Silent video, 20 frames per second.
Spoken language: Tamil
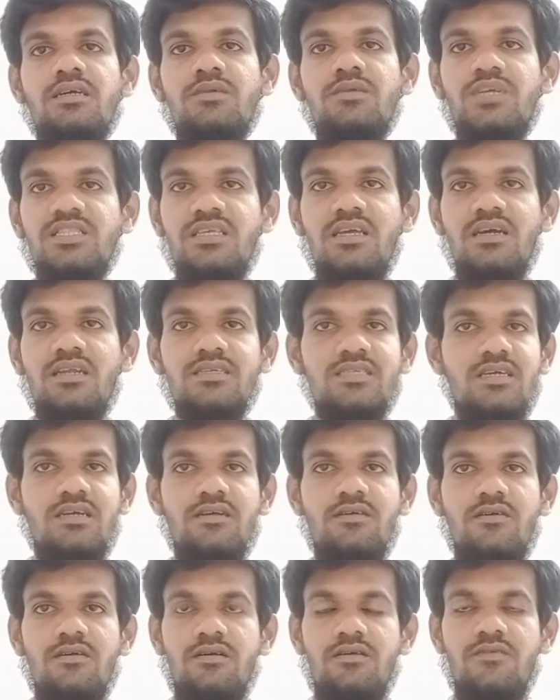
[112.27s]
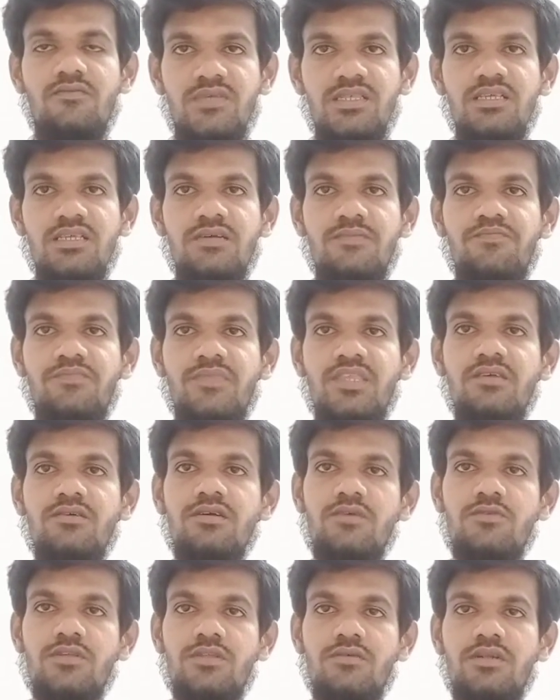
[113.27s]
மத்திய அரசாங்கம் வந்து
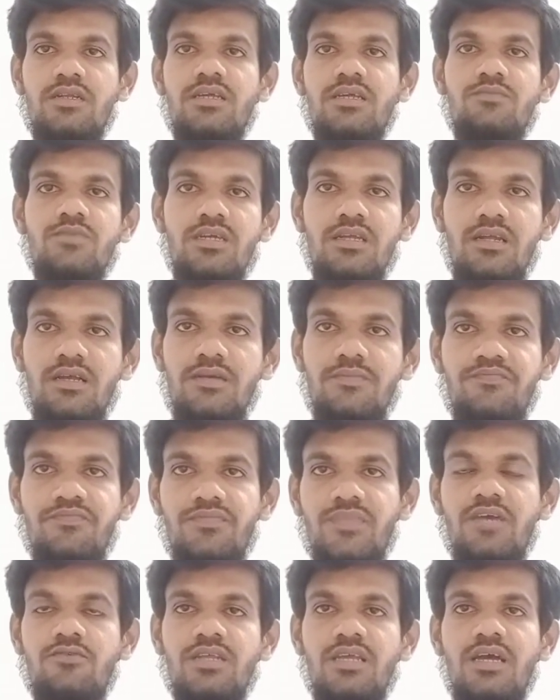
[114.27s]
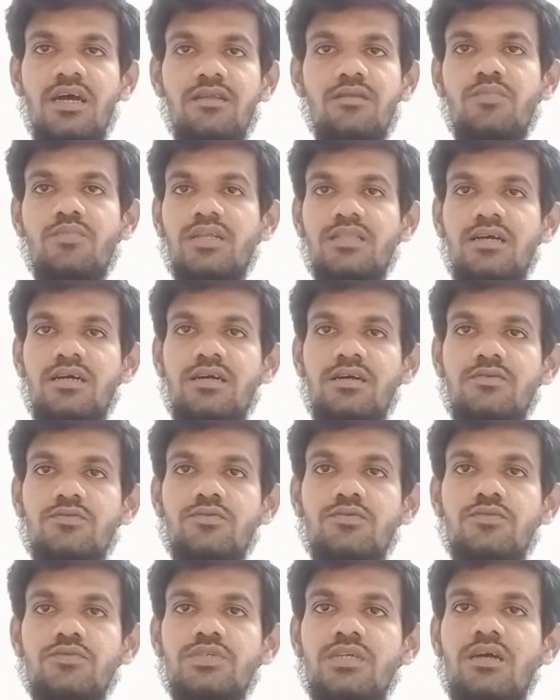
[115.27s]
ஒருத்தவரை நியமிக்கிறாங்க அவர் யாருன்னு பார்த்தா
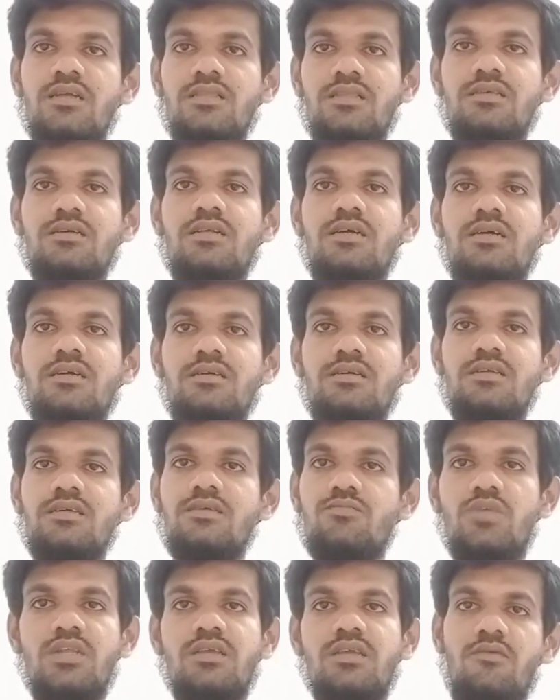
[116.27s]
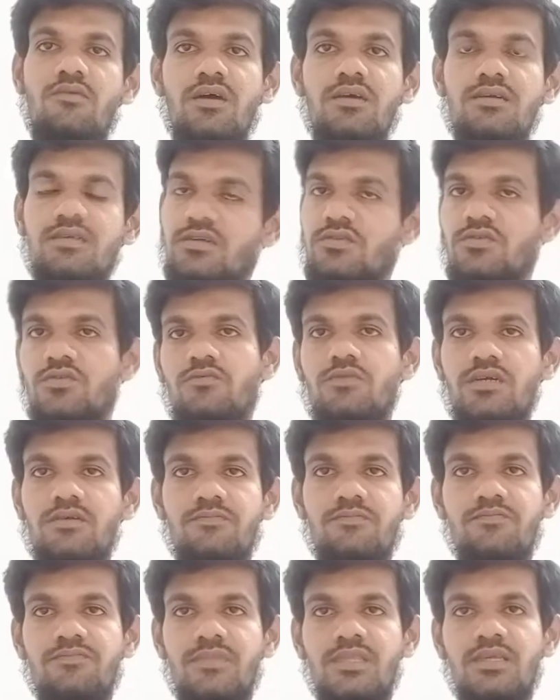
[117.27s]
குஜராத்தில் எம்எல்ஏவாக இருந்தவங்க
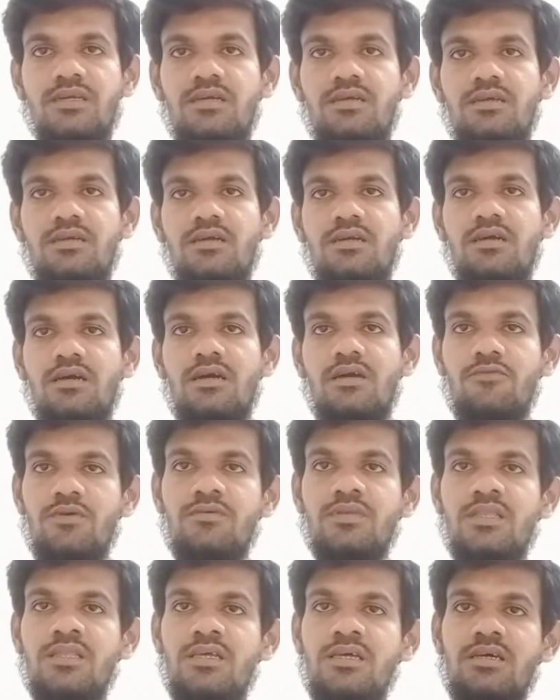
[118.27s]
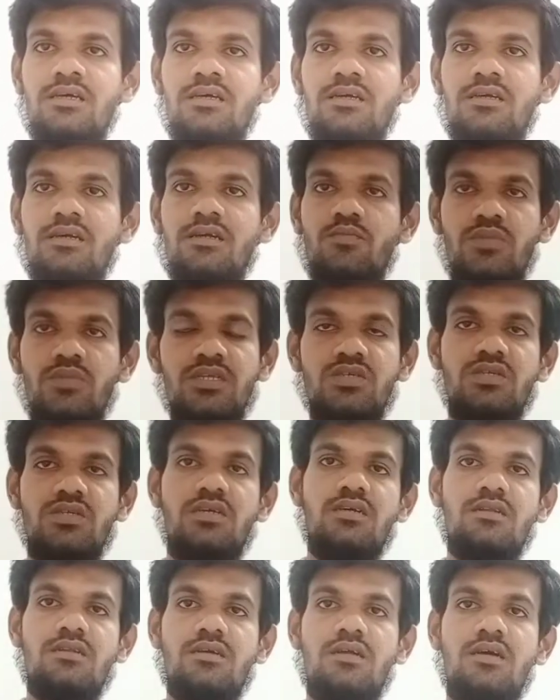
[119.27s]
அவங்க வந்து
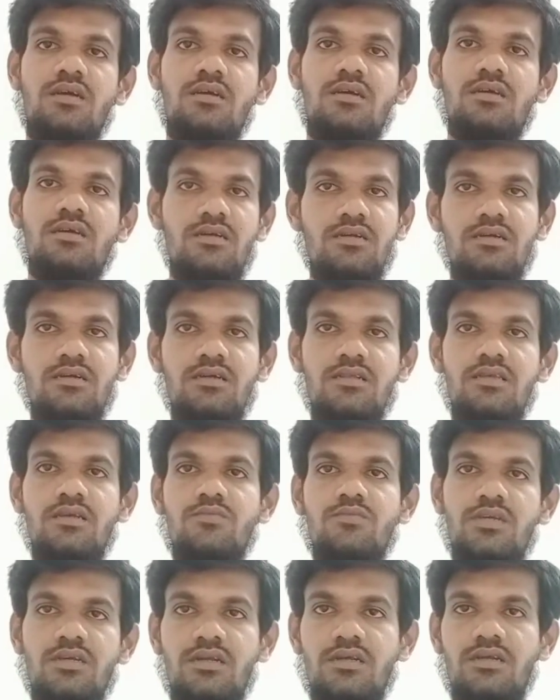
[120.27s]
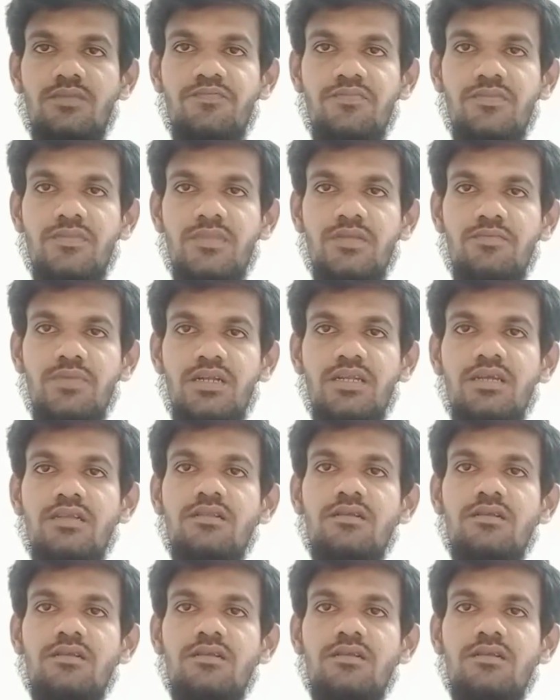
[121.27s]
அட்மினிஸ்ட்ரேட்டராக அங்கே நியமிக்கிறாங்க பட்டேல்